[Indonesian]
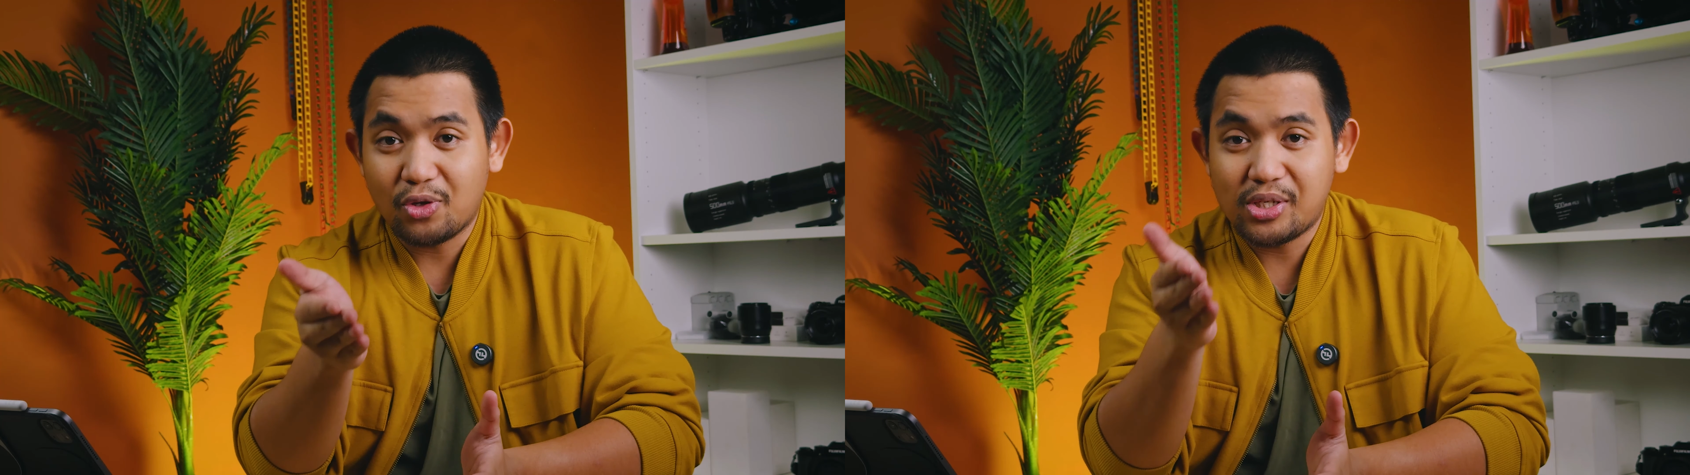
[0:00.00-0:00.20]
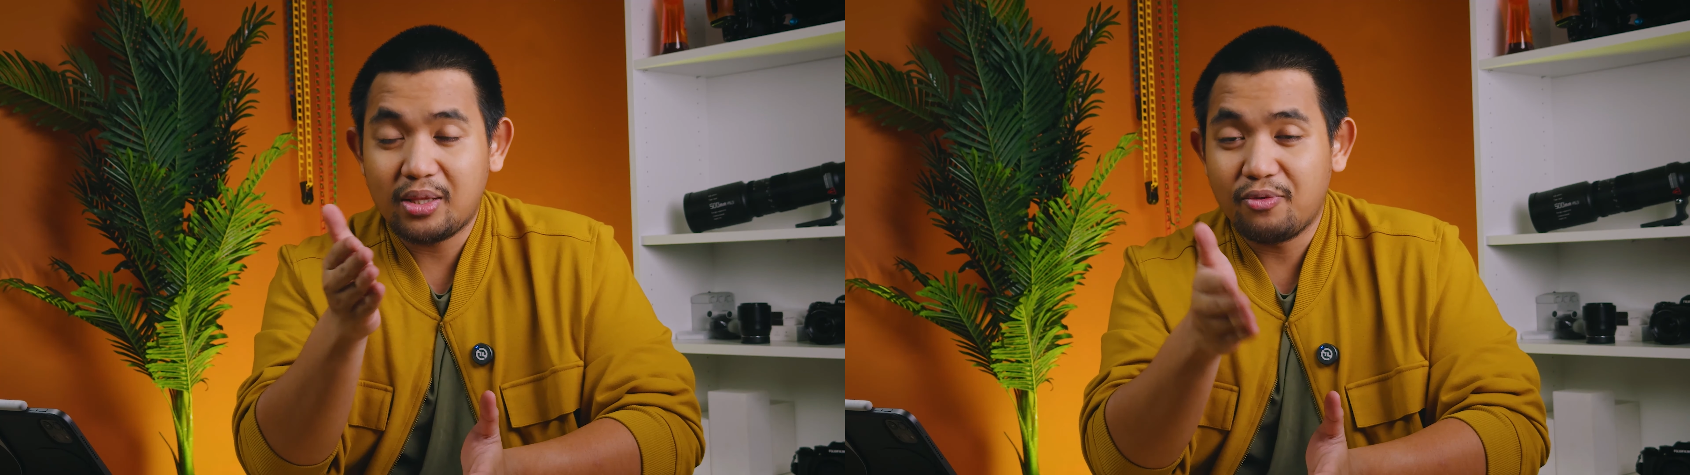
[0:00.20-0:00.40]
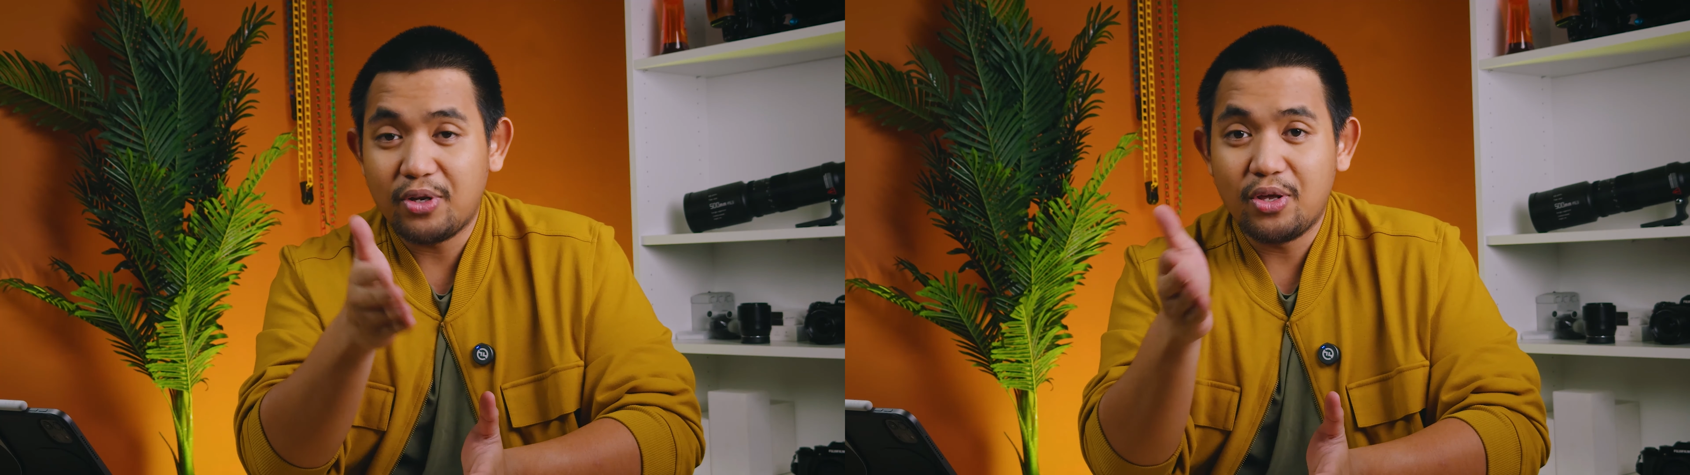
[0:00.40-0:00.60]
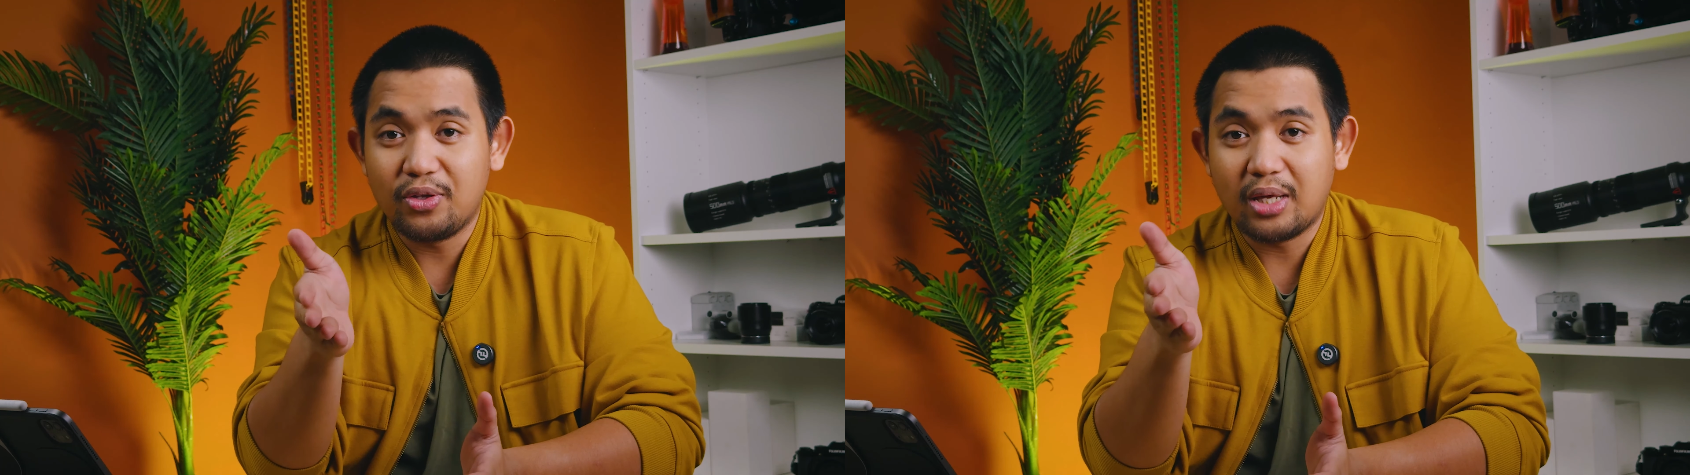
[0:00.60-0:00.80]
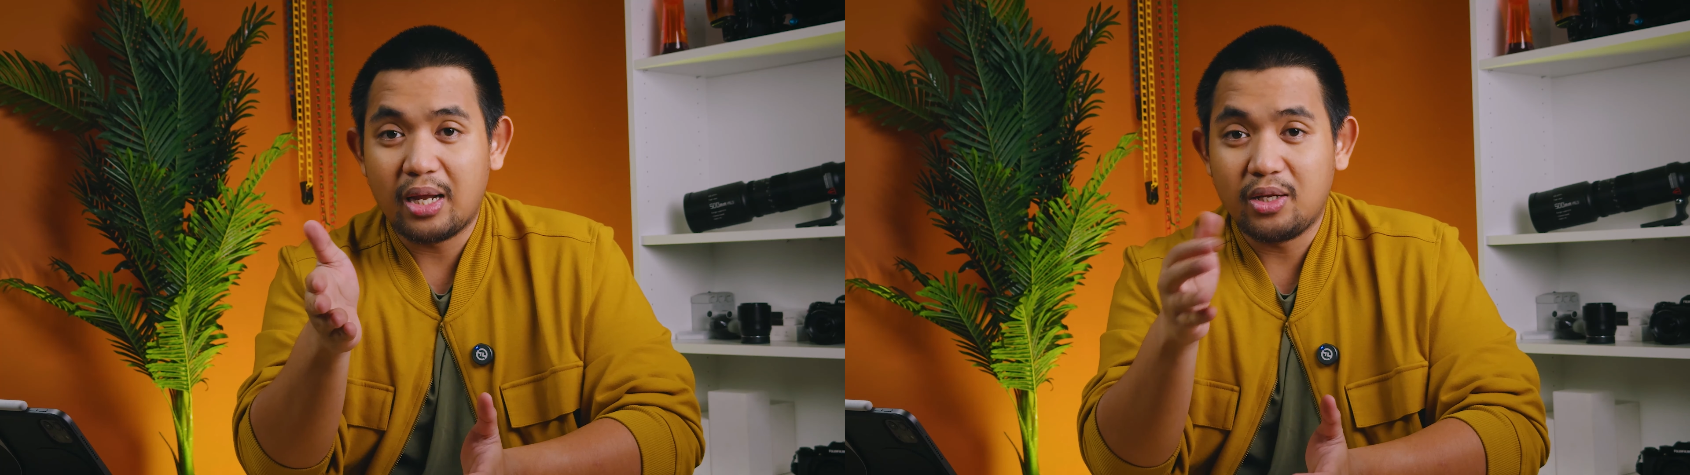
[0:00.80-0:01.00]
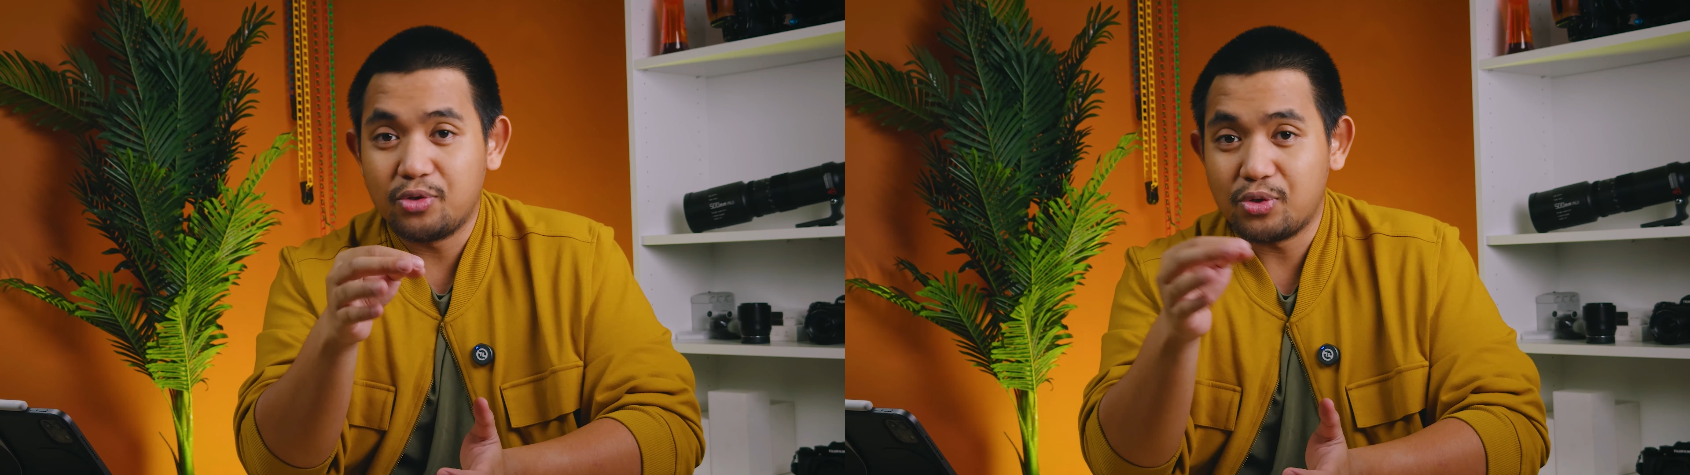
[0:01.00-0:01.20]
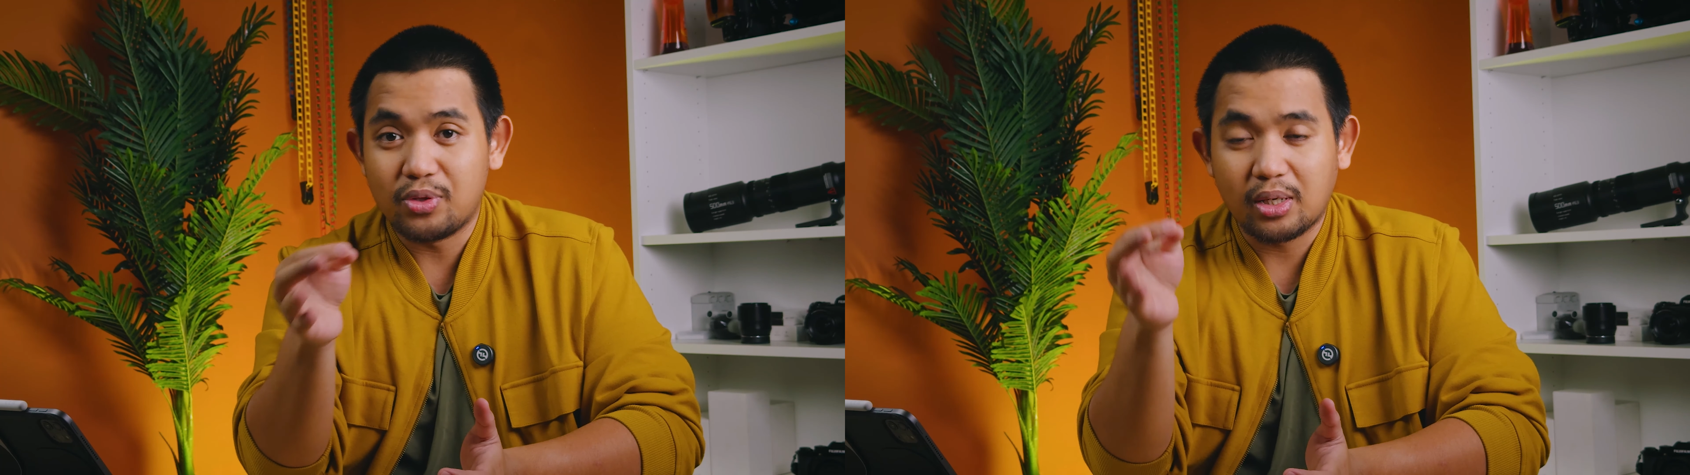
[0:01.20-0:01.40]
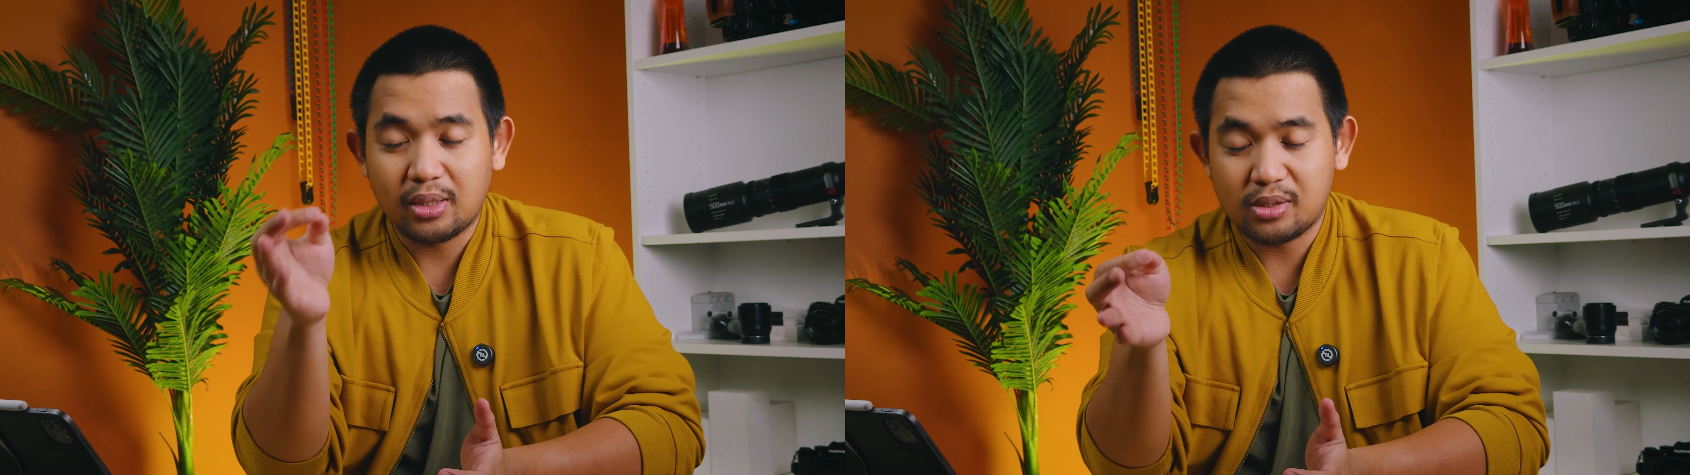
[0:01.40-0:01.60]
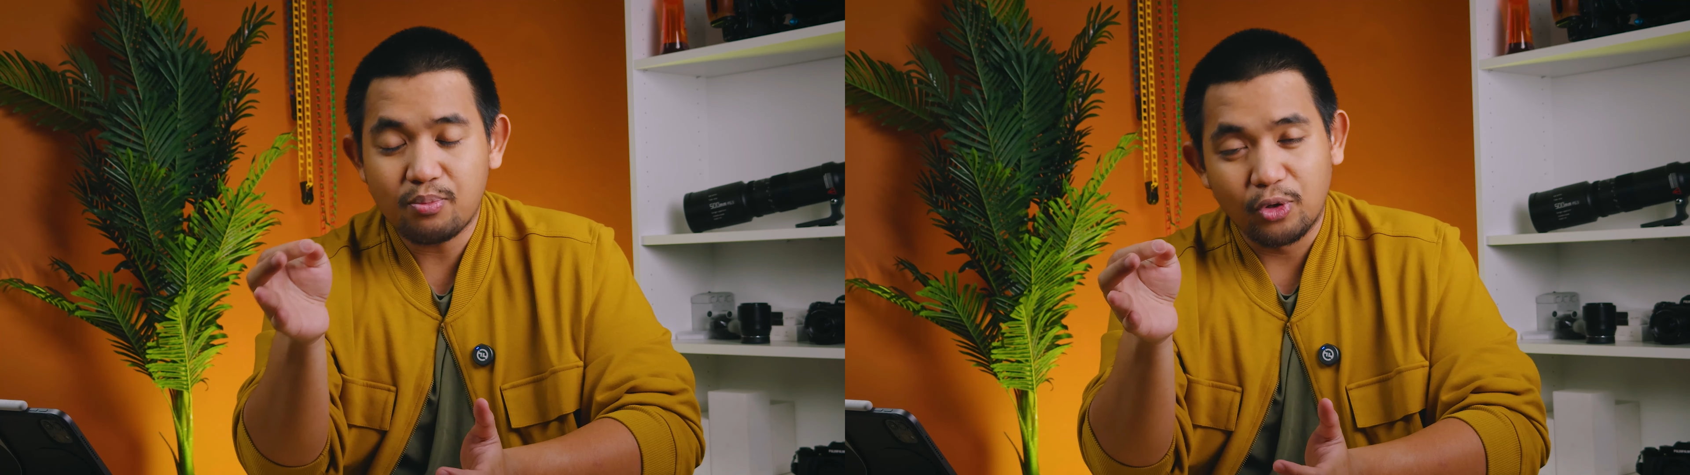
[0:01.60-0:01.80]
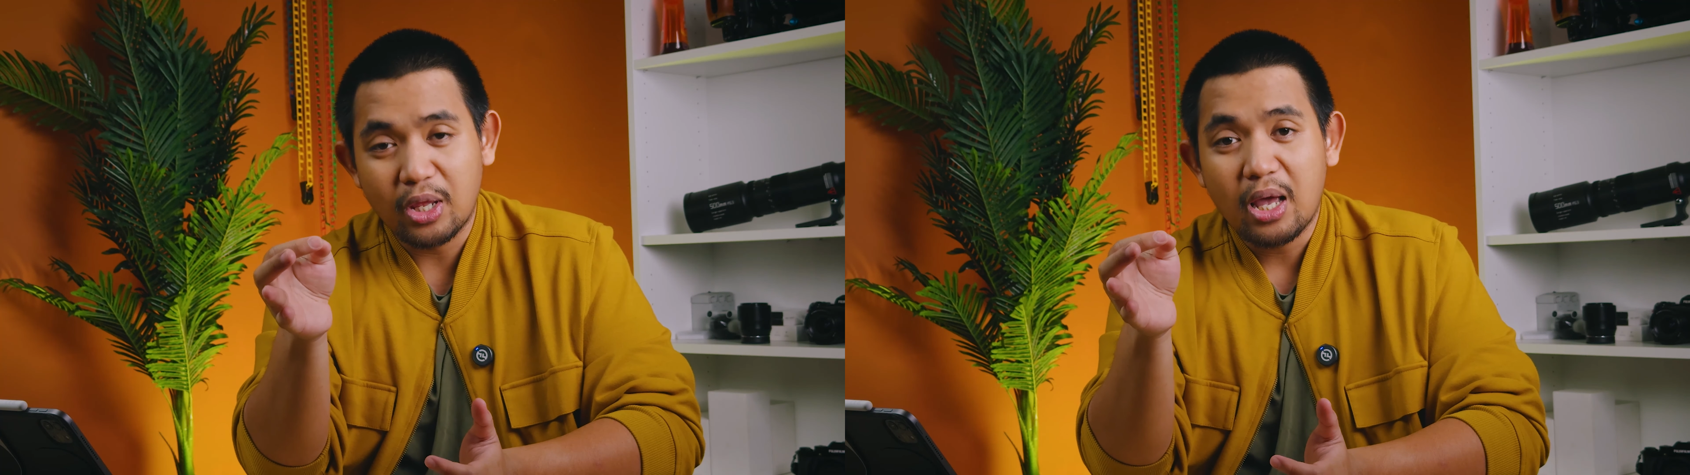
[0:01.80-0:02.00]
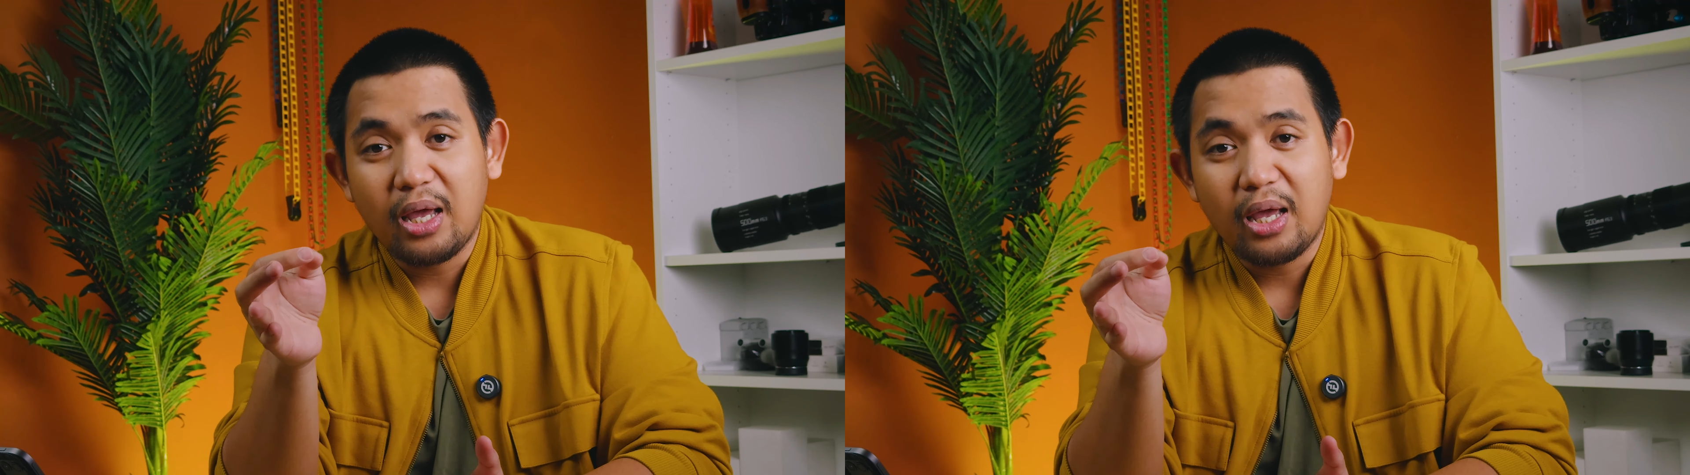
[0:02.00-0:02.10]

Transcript: Jet di videonya New Shooter tersebut,